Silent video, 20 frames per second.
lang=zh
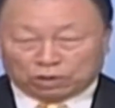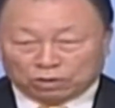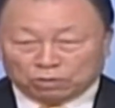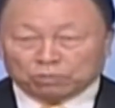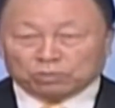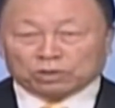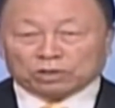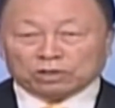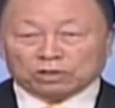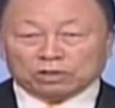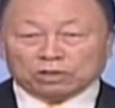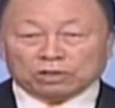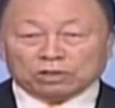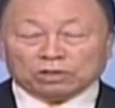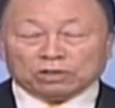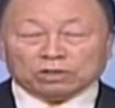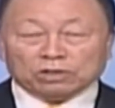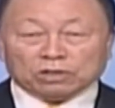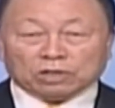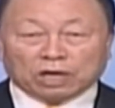他的
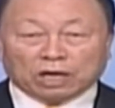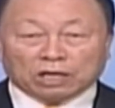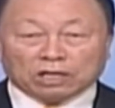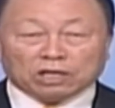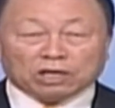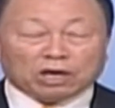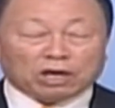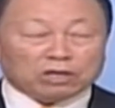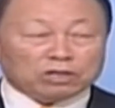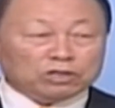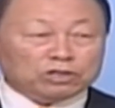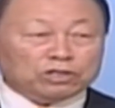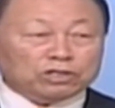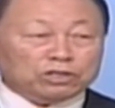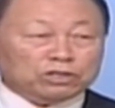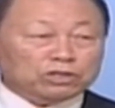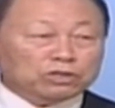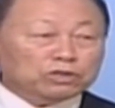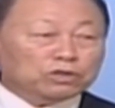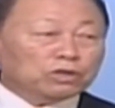他写的
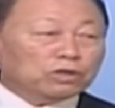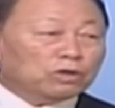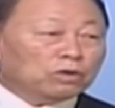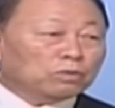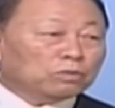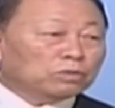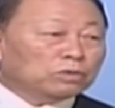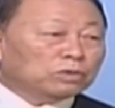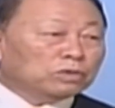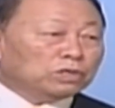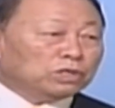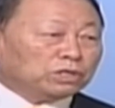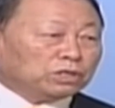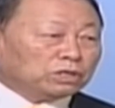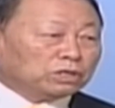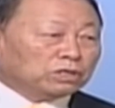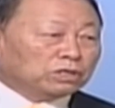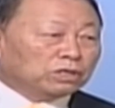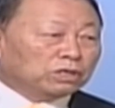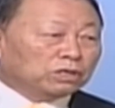文章非常
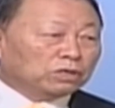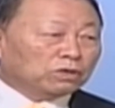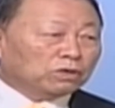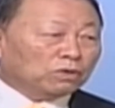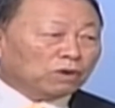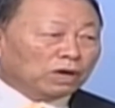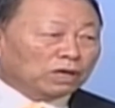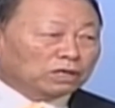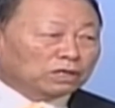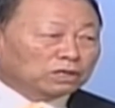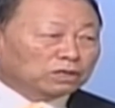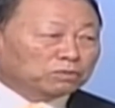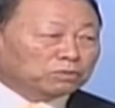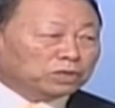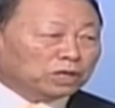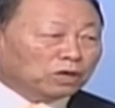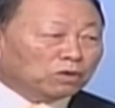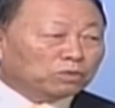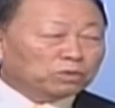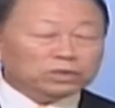好，
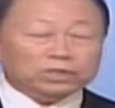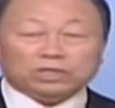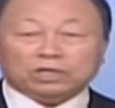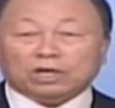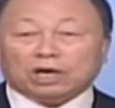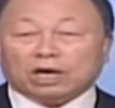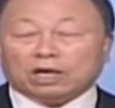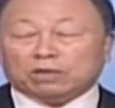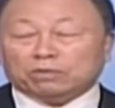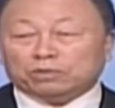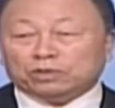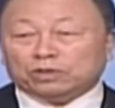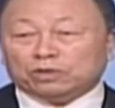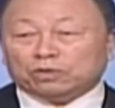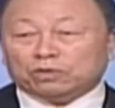结果呢，